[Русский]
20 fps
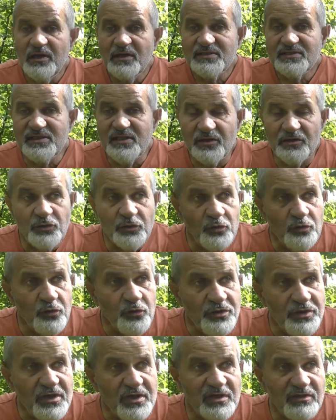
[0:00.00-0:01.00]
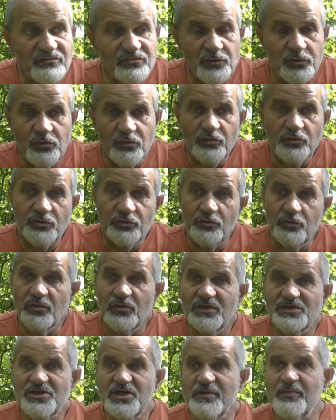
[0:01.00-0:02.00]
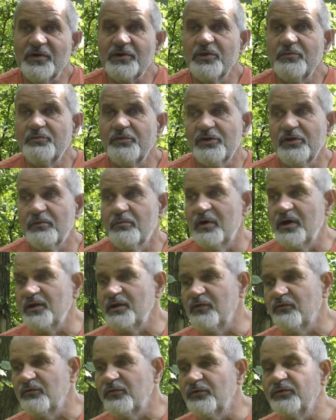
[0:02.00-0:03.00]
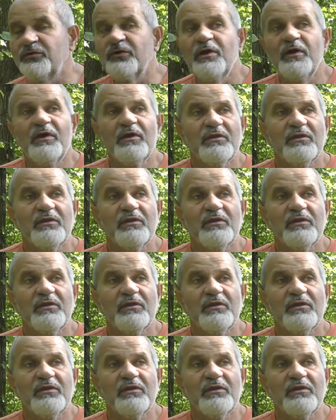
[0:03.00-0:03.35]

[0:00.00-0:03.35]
сотрудников друг у друга. Чем они переманивают?